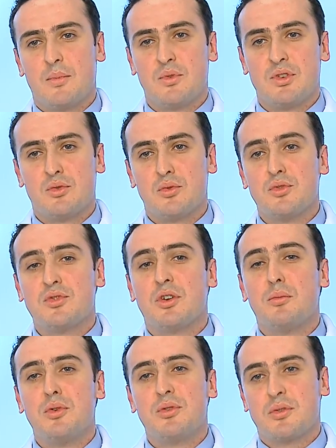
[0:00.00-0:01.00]
Os estudos
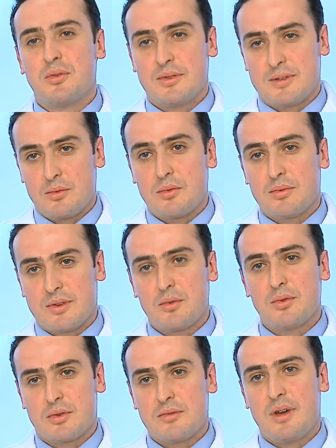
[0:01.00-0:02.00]
são, muito, são, são
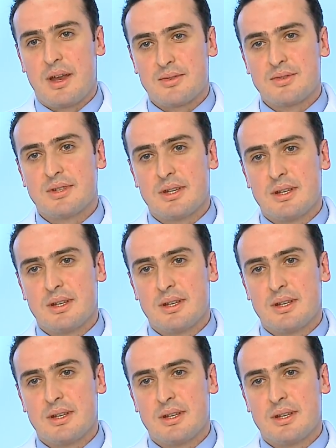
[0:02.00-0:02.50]
controversos